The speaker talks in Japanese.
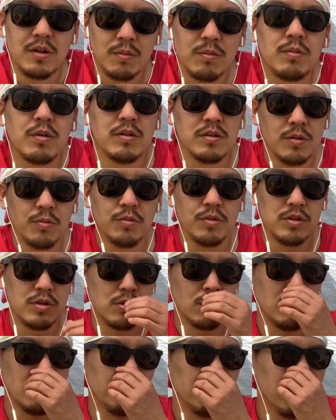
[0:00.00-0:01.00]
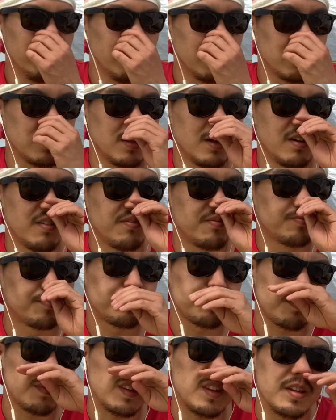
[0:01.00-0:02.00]
あ、でも一応眠れました
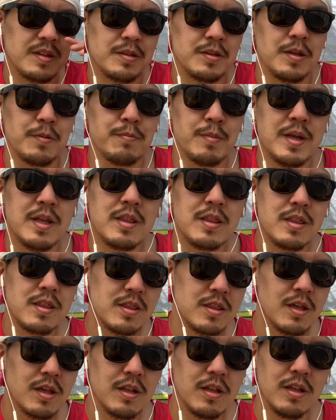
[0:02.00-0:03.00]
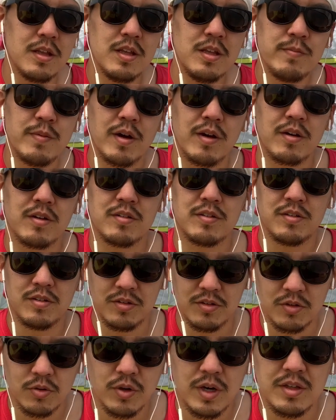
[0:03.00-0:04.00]
めっちゃね今す
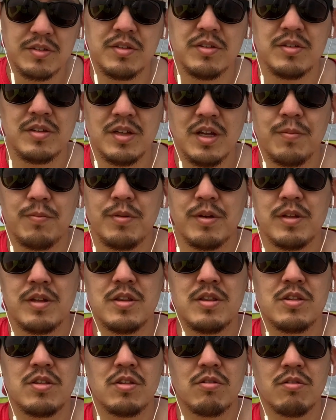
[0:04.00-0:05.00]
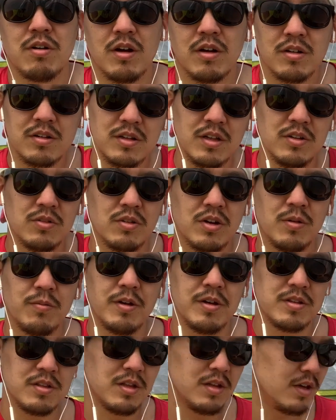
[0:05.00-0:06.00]
ごい暑いですねやっぱ日中はテントカバー
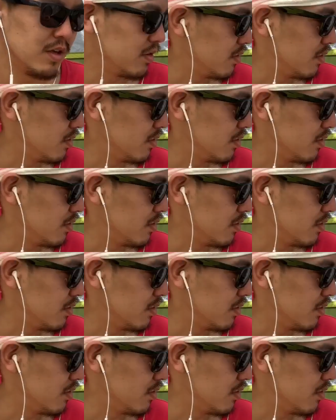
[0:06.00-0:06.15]
してない